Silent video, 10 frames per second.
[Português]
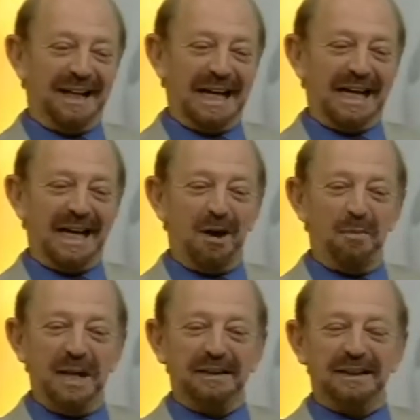É,
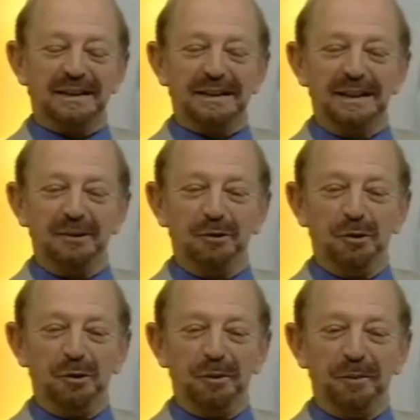realmente, assim,
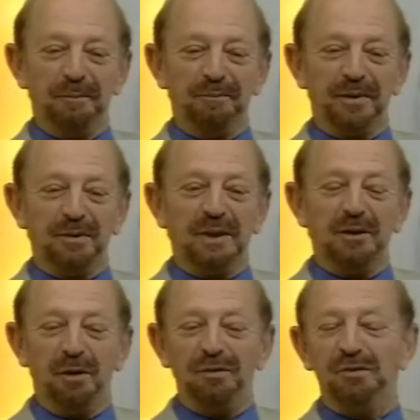o, o que
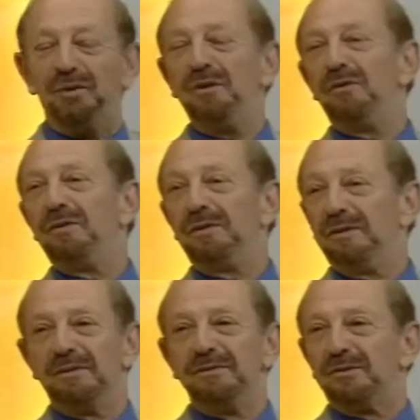houve foi um,
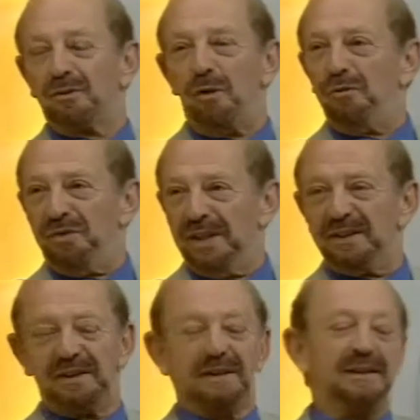um
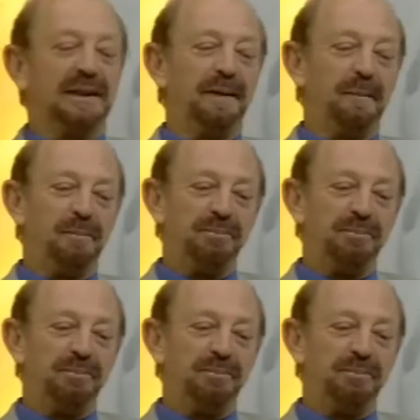convite, assim.